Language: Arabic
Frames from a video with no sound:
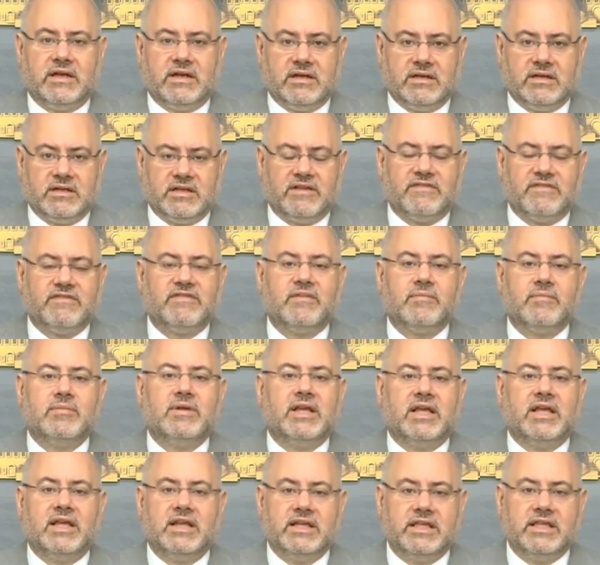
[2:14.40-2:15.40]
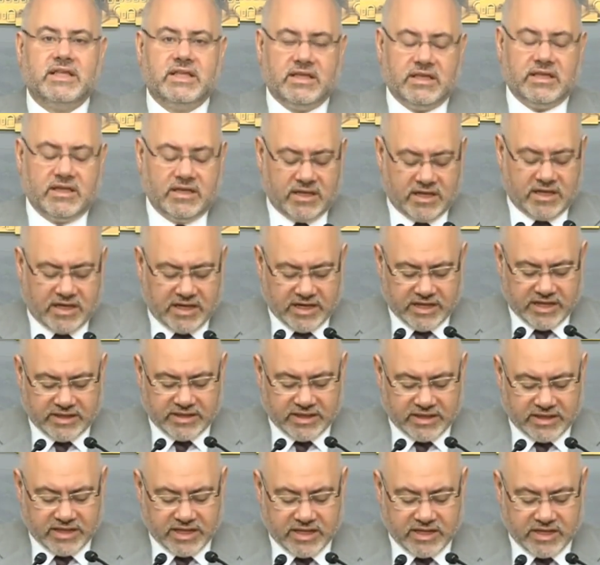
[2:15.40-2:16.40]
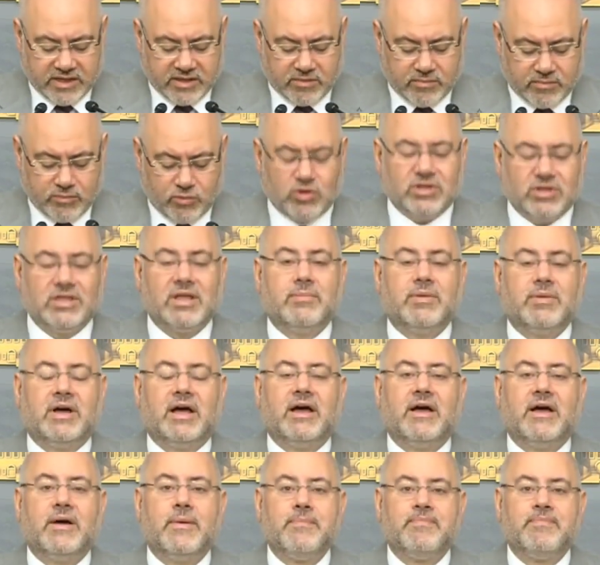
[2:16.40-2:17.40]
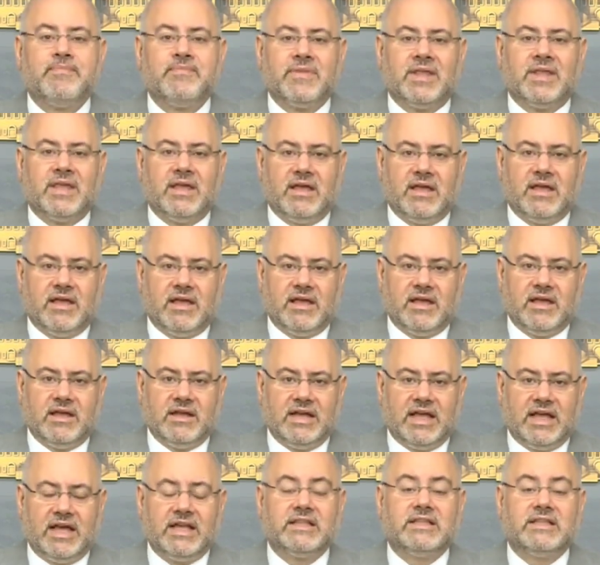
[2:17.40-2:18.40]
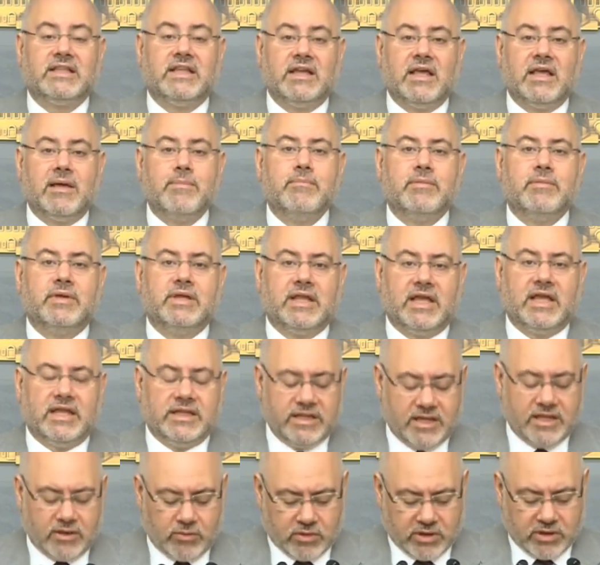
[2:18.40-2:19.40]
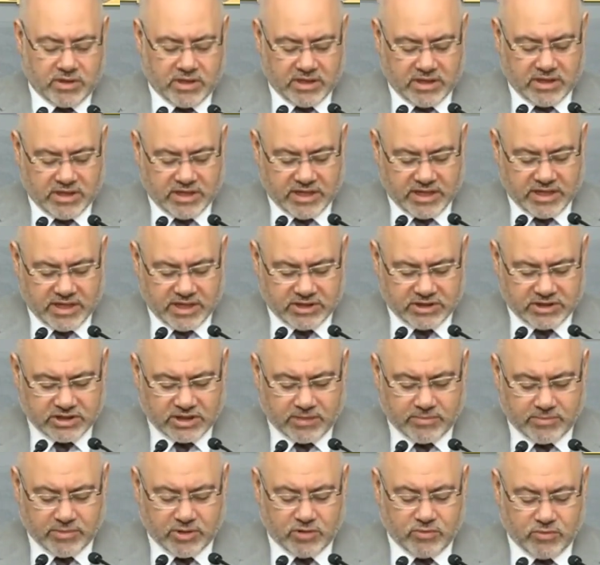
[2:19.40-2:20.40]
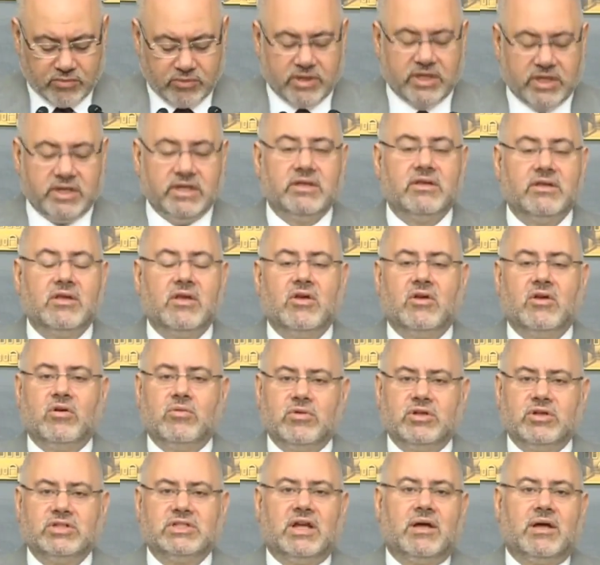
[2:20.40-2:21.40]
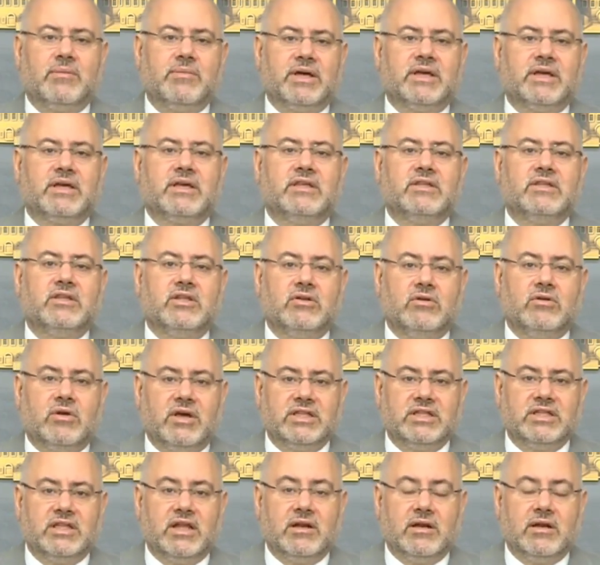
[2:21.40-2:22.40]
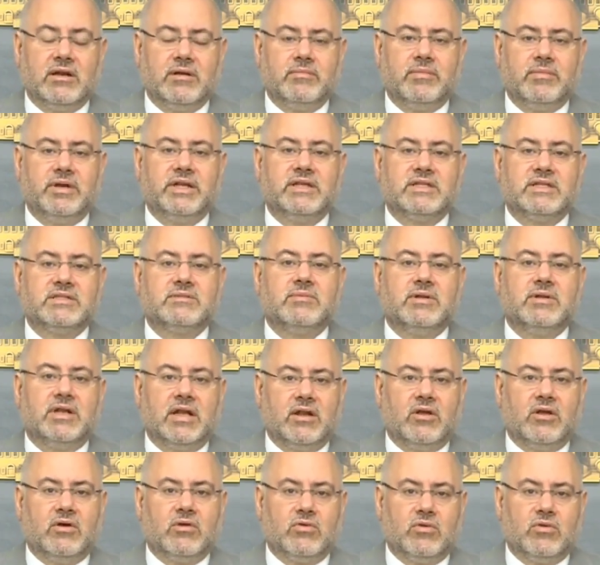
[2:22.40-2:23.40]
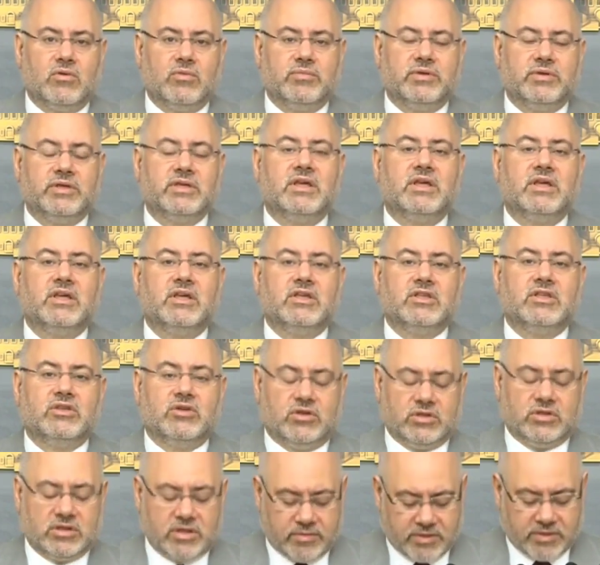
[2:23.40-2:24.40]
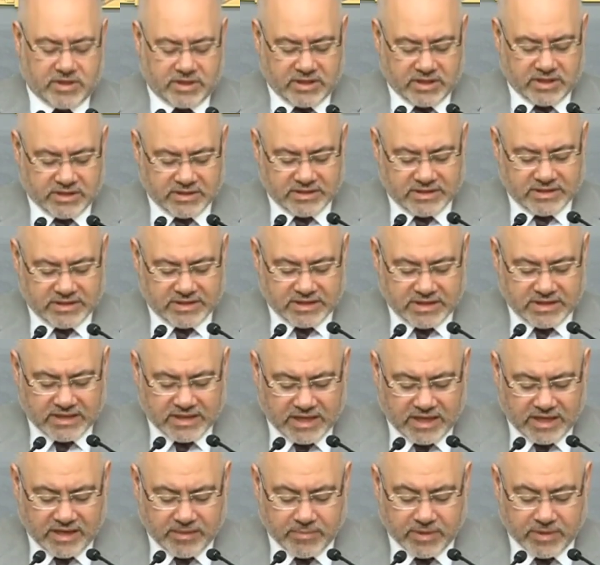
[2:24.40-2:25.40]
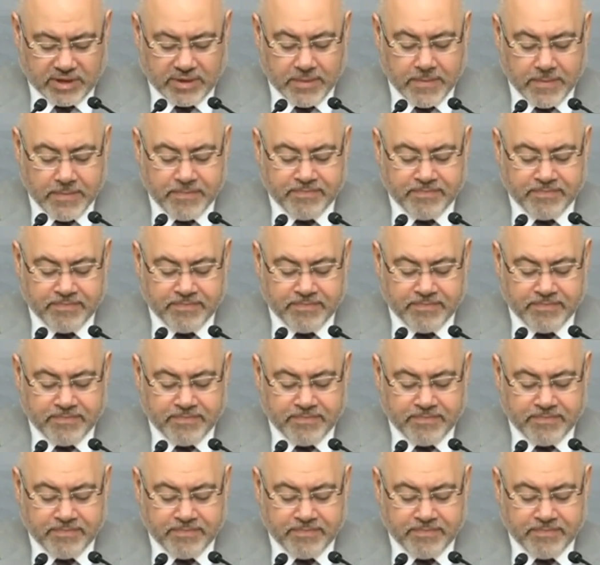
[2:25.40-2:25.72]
نكفي بالآلية التي كانت متبعة لحتى نأمن هالدواء للشعب اللبناني وارجع بأكد أنه هذا بالنسبة للحكومة يعتبر خط أحمر